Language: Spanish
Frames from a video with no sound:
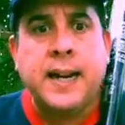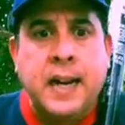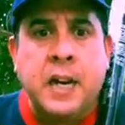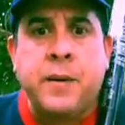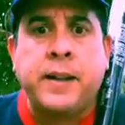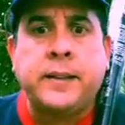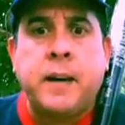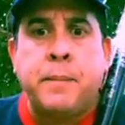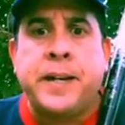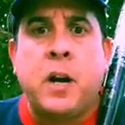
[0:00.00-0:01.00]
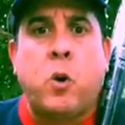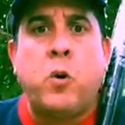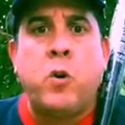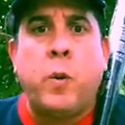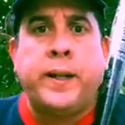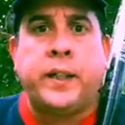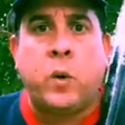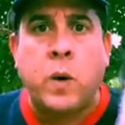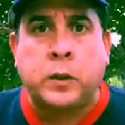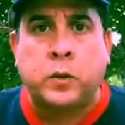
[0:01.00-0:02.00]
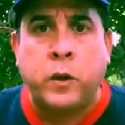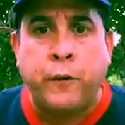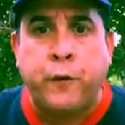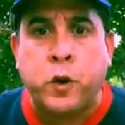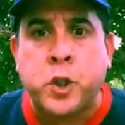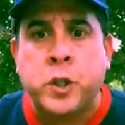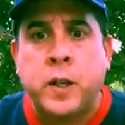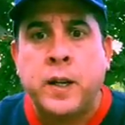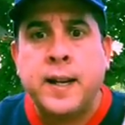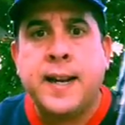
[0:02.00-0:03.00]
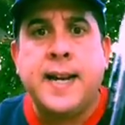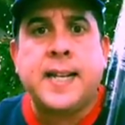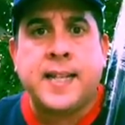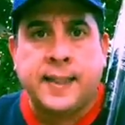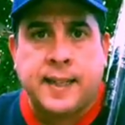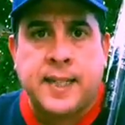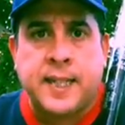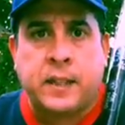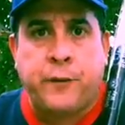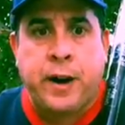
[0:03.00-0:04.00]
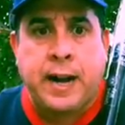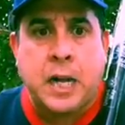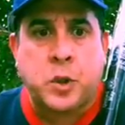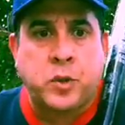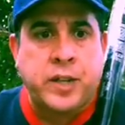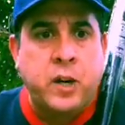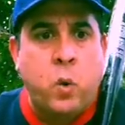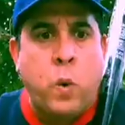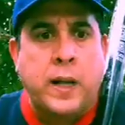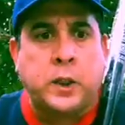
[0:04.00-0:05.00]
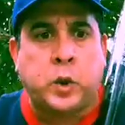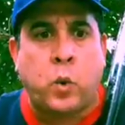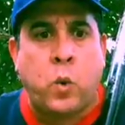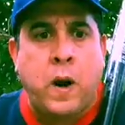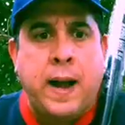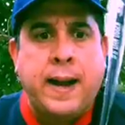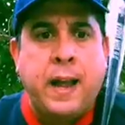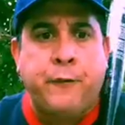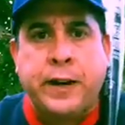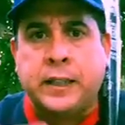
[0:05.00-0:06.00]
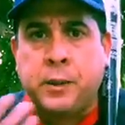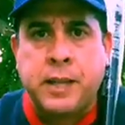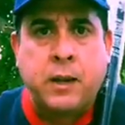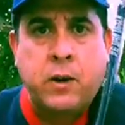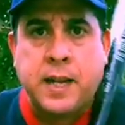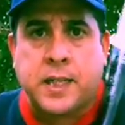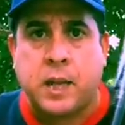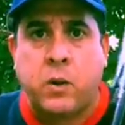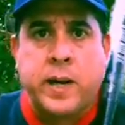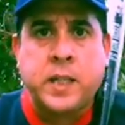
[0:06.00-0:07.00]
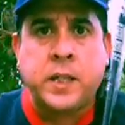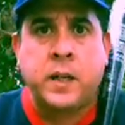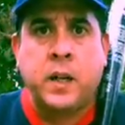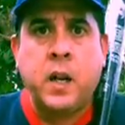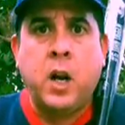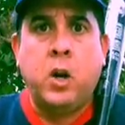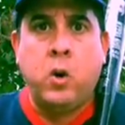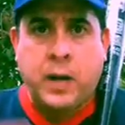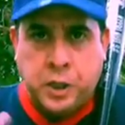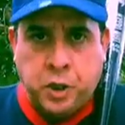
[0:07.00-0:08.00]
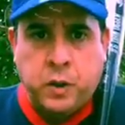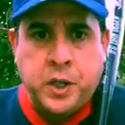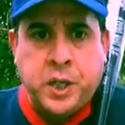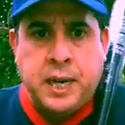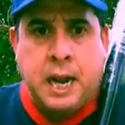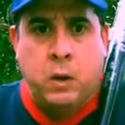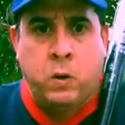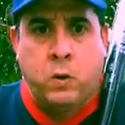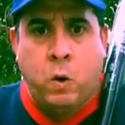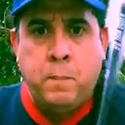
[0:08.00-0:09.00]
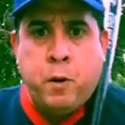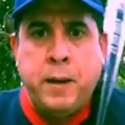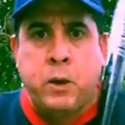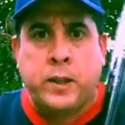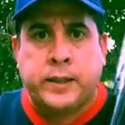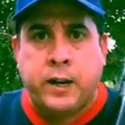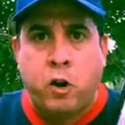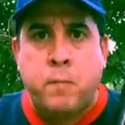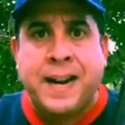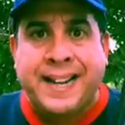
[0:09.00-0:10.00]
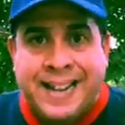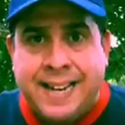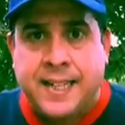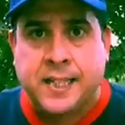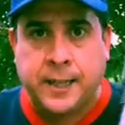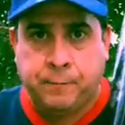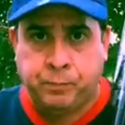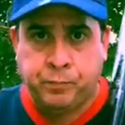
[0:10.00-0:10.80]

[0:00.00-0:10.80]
Cleveland termina con 94 triunfos y 67 fracasos. En cuanto a la efectividad de los lanzadores, los Cachorros de Chicago, con un promedio de 3,15